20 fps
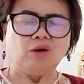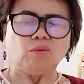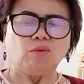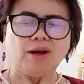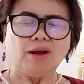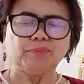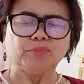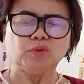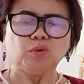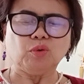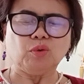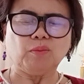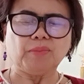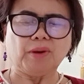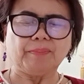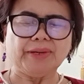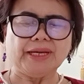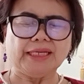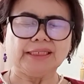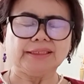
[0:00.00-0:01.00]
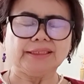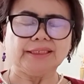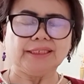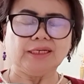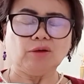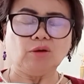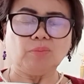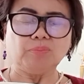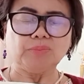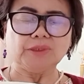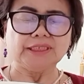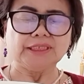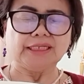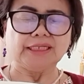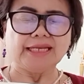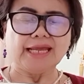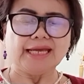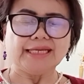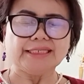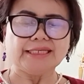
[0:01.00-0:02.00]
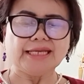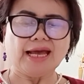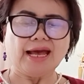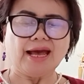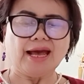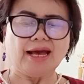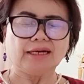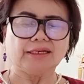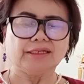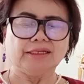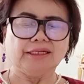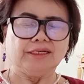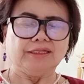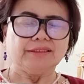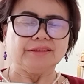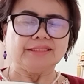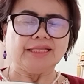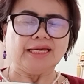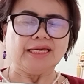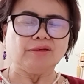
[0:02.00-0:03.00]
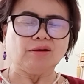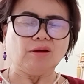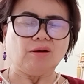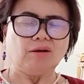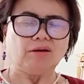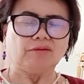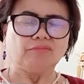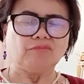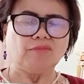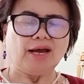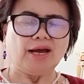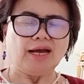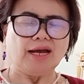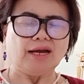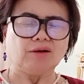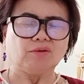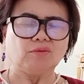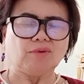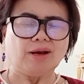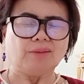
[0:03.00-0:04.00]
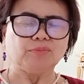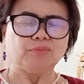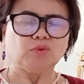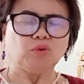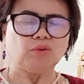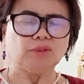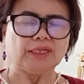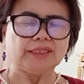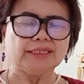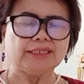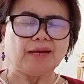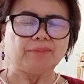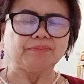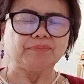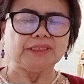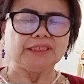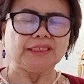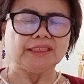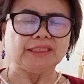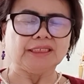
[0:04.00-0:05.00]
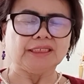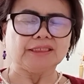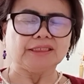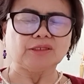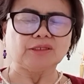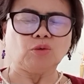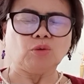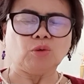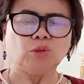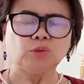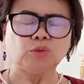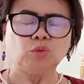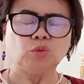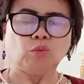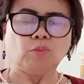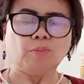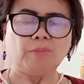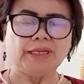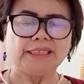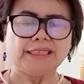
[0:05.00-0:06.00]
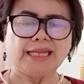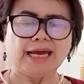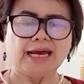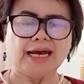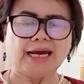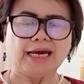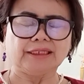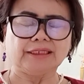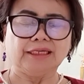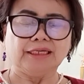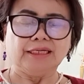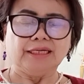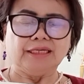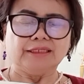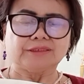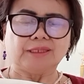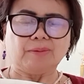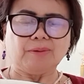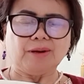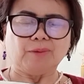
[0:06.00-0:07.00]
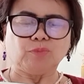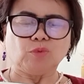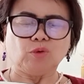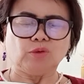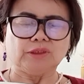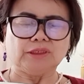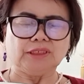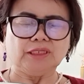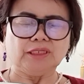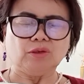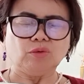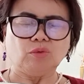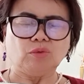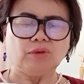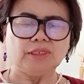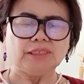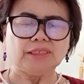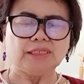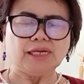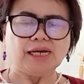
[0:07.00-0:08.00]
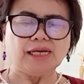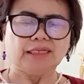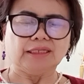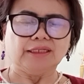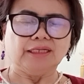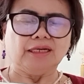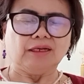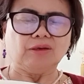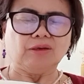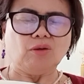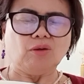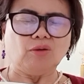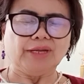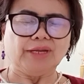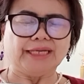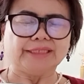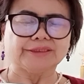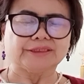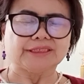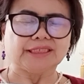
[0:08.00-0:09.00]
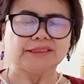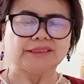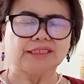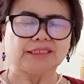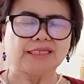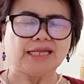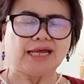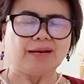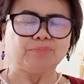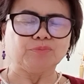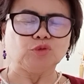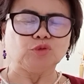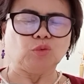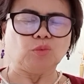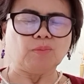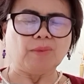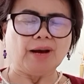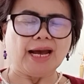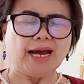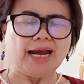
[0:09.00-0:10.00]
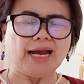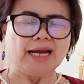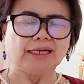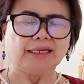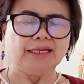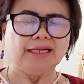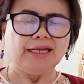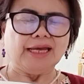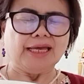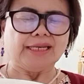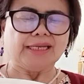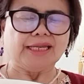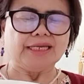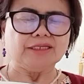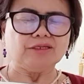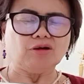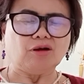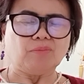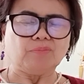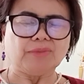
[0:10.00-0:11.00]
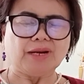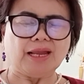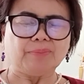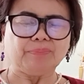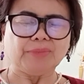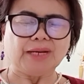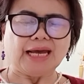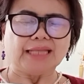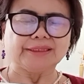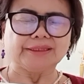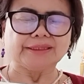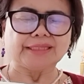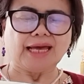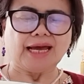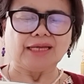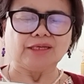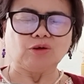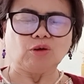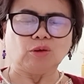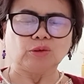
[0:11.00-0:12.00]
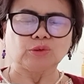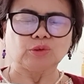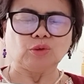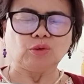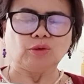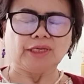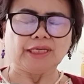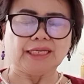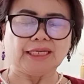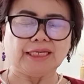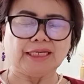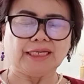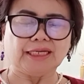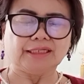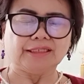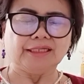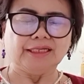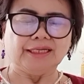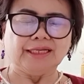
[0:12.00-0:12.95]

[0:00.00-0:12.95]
ความทุกข์ประเภทนี้ลบเลือนได้ยาก แน่นอนว่าความทุกข์ระดับนี้จะคงอยู่ไม่นาน สำหรับคนที่รู้เรื่องโลกแห่งสัจธรรมอยู่บ้าง และยอมรับการตายของตัวเอง